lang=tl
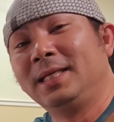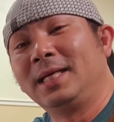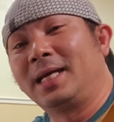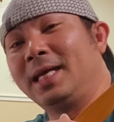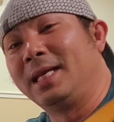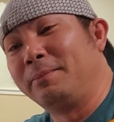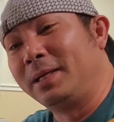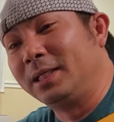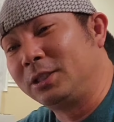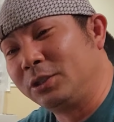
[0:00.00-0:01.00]
Kaya
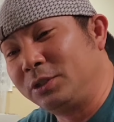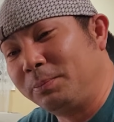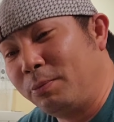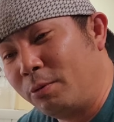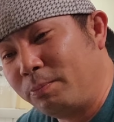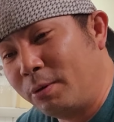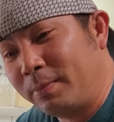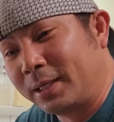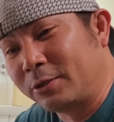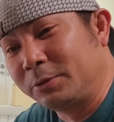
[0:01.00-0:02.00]
naman ito yung si
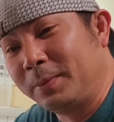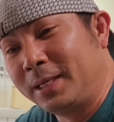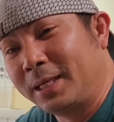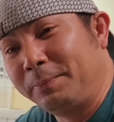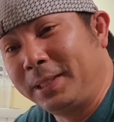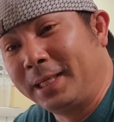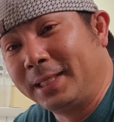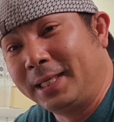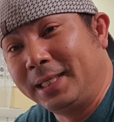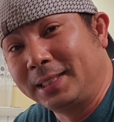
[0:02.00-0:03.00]
Bongbong Marcos mga
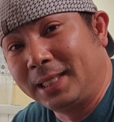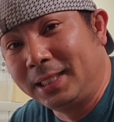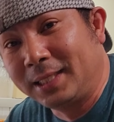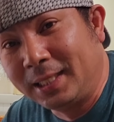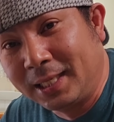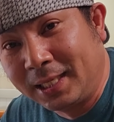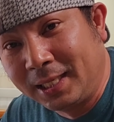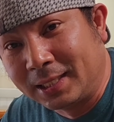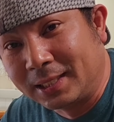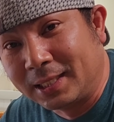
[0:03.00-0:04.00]
kaibigan ay nagsalita na
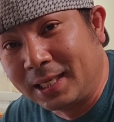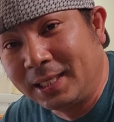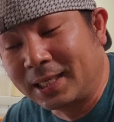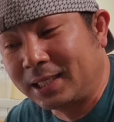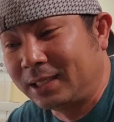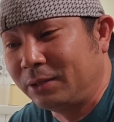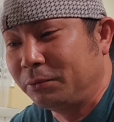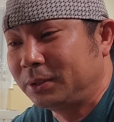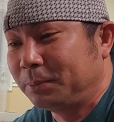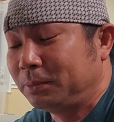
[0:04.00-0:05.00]
rin. Ha?
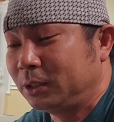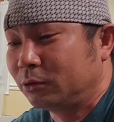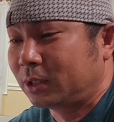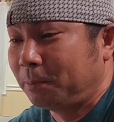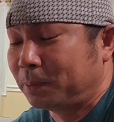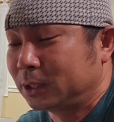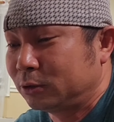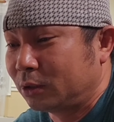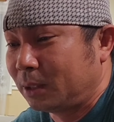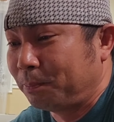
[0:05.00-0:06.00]
Nakikiusap dito kay
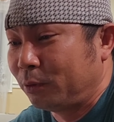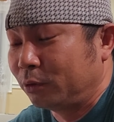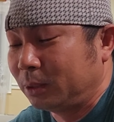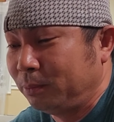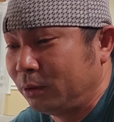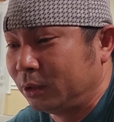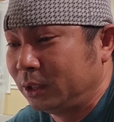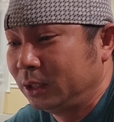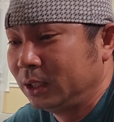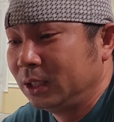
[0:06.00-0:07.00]
Pastor Apollo
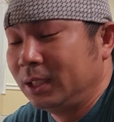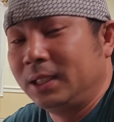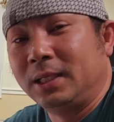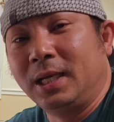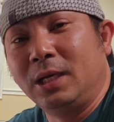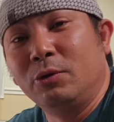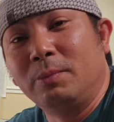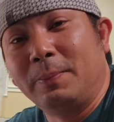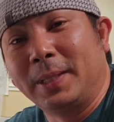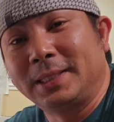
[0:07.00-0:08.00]
Kibuloy na
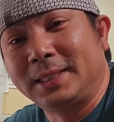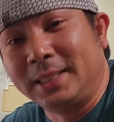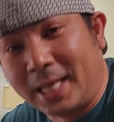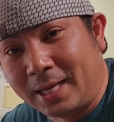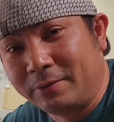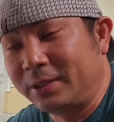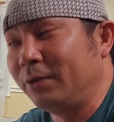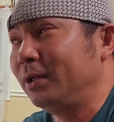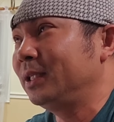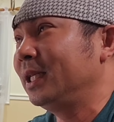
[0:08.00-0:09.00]
lumabas na.
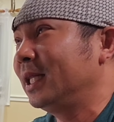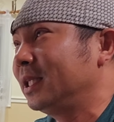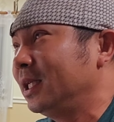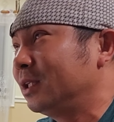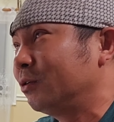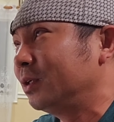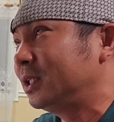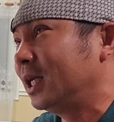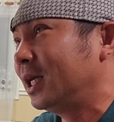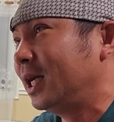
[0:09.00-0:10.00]
Okay, ulitin natin itong
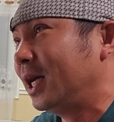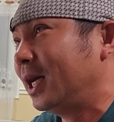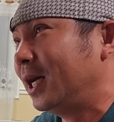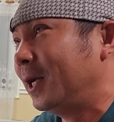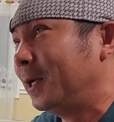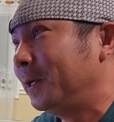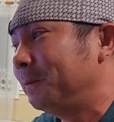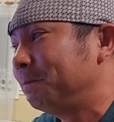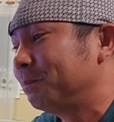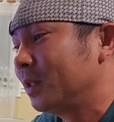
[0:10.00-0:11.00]
isang uh,
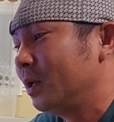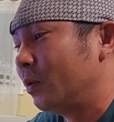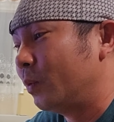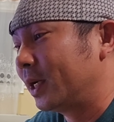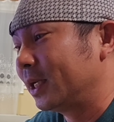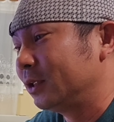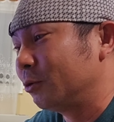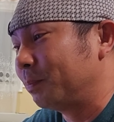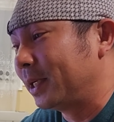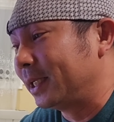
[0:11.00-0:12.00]

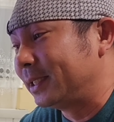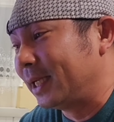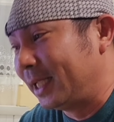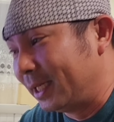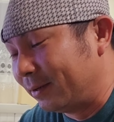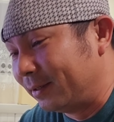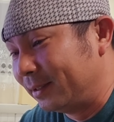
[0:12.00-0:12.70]
Warrant of arrest. Ayan oh.